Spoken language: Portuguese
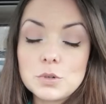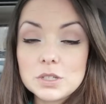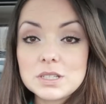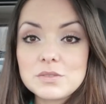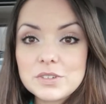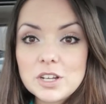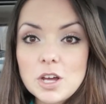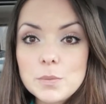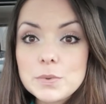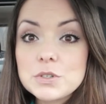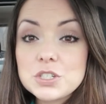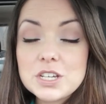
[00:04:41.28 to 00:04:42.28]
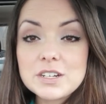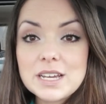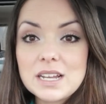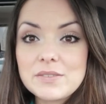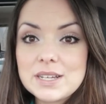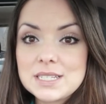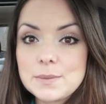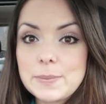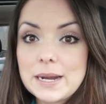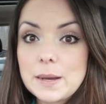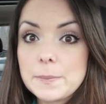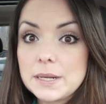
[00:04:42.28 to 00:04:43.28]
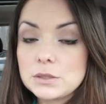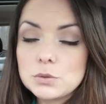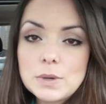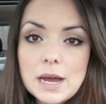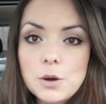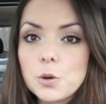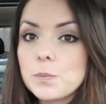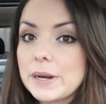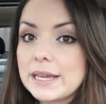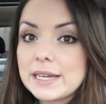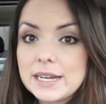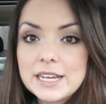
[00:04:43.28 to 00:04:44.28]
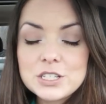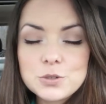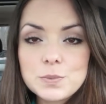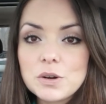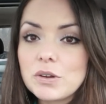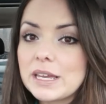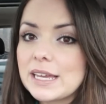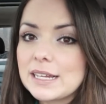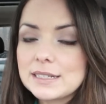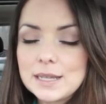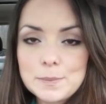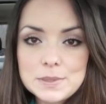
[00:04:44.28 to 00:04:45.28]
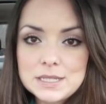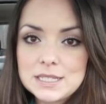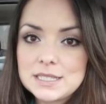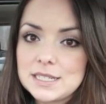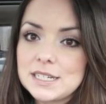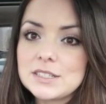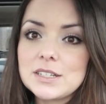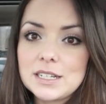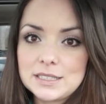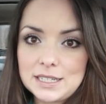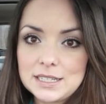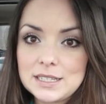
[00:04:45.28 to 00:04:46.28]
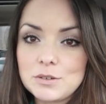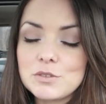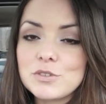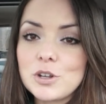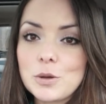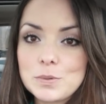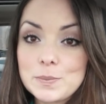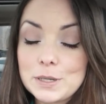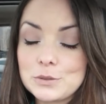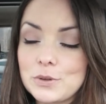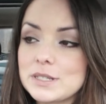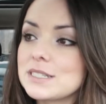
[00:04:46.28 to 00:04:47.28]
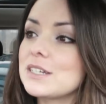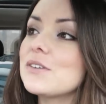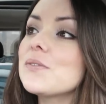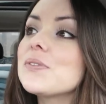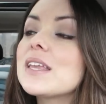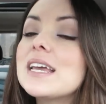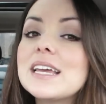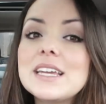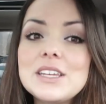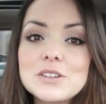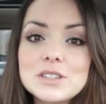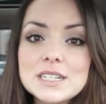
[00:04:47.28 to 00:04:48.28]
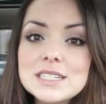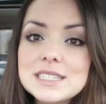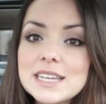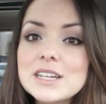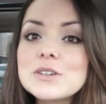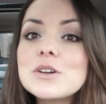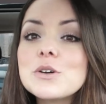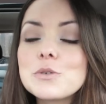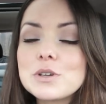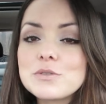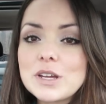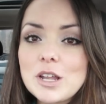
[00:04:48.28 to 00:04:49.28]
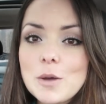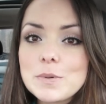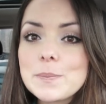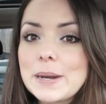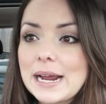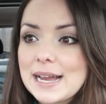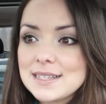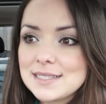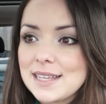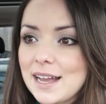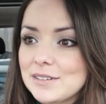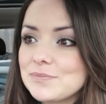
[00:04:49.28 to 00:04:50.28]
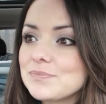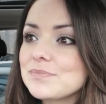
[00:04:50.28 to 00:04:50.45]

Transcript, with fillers: O outro envelope é um dinheiro que ela vai separar para doar, ou para a igreja, ou para alguém que está precisando. Ela tem que ter um envelope para doação. E o terceiro, o envelope para gastar.